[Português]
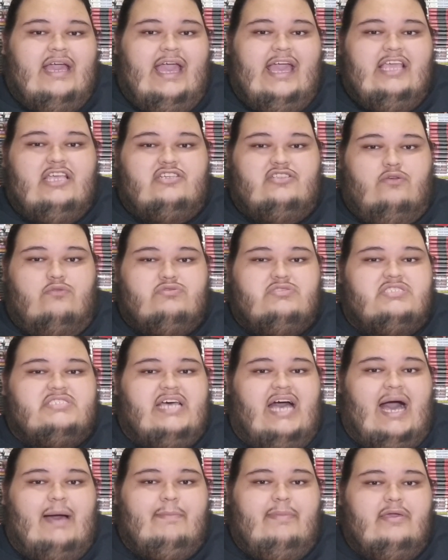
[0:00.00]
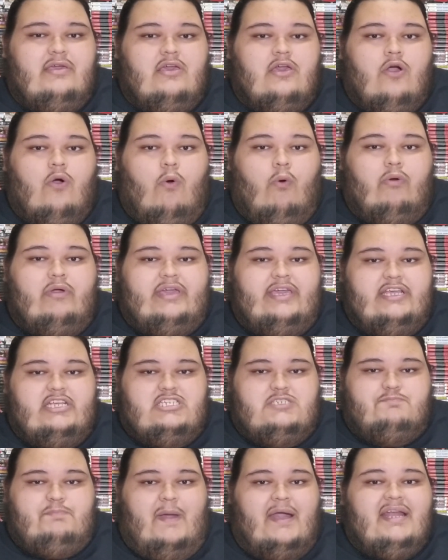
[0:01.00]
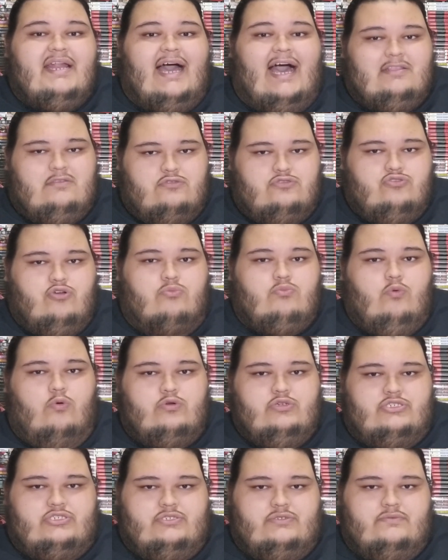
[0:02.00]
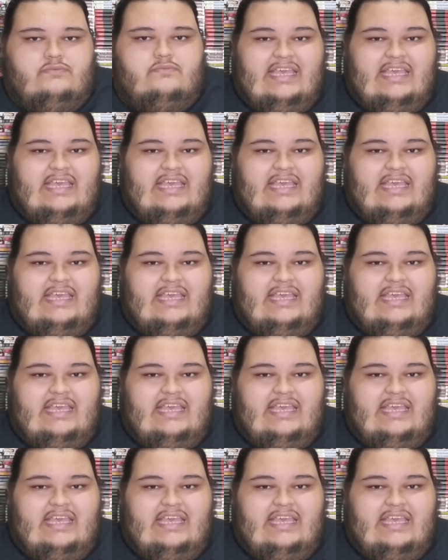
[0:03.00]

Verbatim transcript: eles não sabem o que esperados no MUS.